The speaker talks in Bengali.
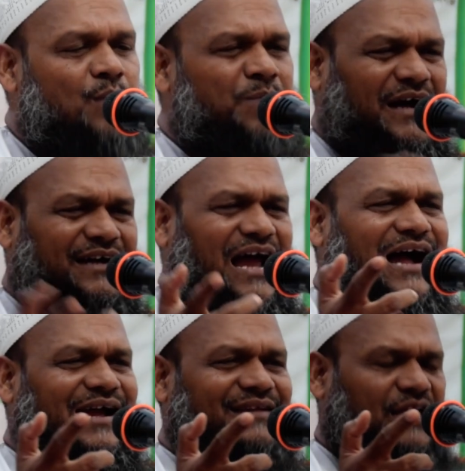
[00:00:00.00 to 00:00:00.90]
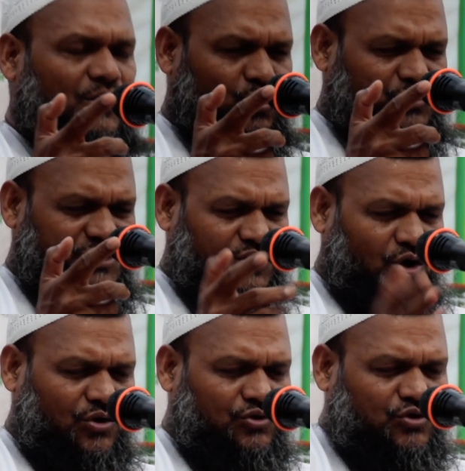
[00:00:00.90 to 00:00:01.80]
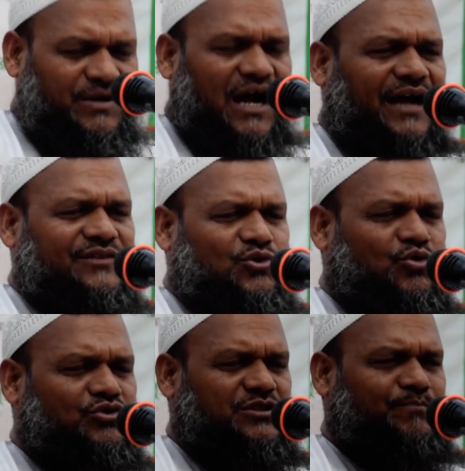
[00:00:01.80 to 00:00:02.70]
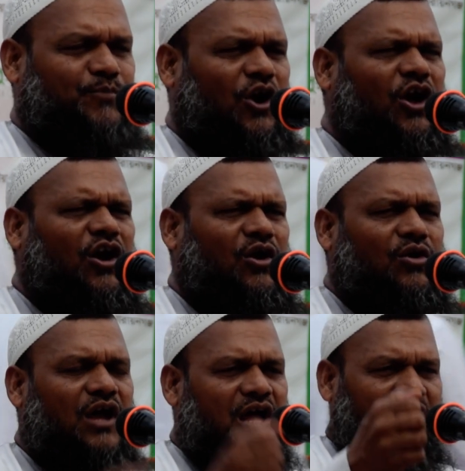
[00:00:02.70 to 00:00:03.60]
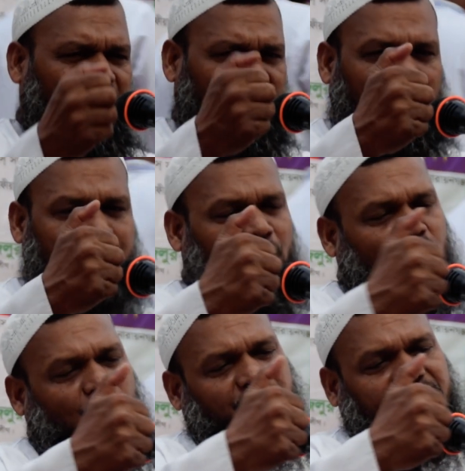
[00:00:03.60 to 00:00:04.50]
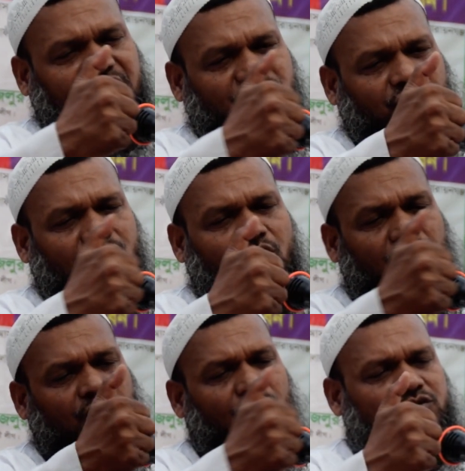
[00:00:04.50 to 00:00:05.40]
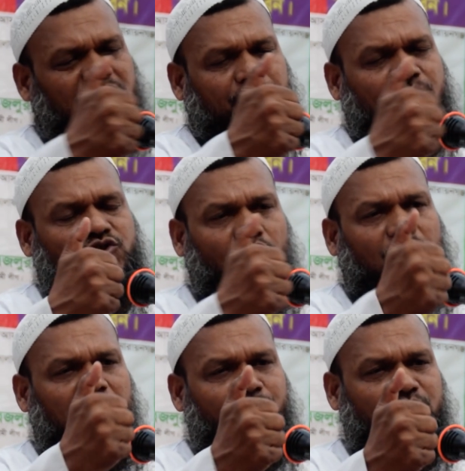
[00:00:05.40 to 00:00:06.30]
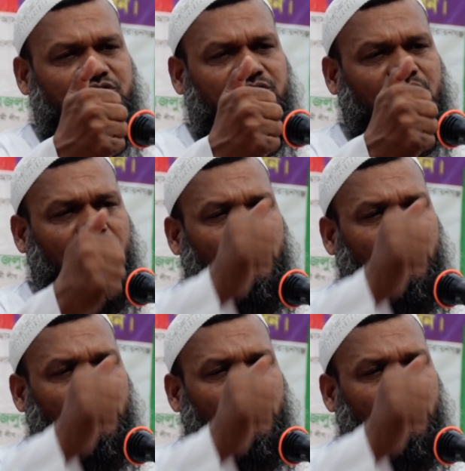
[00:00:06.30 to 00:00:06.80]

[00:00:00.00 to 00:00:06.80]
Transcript: ফাঁকা আয়াতাল কুরসি তখন তুমি আয়াতুল কুরসি পড়ো আল্লাহর পক্ষ থেকে একজন রক্ষক থাকবে সকাল পর্যন্ত